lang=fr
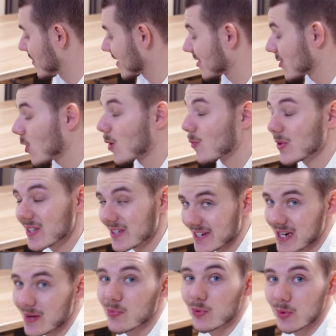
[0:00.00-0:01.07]
Maintenant, normalement, si
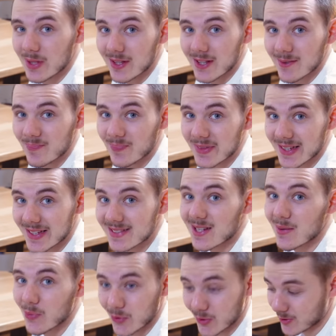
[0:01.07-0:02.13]
j'appuie,
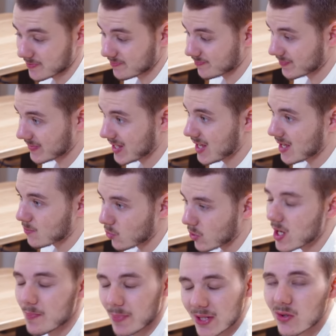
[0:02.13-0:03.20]
ça monte. Bon,
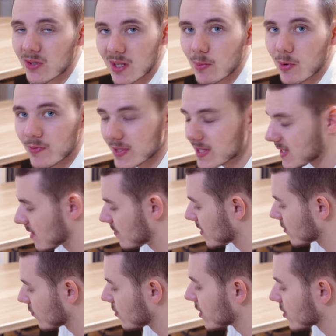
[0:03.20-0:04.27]
il n'est pas totalement vissé,
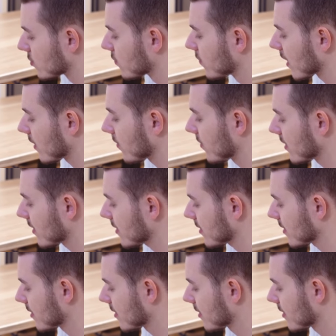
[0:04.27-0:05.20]
mais je voulais juste vérifier.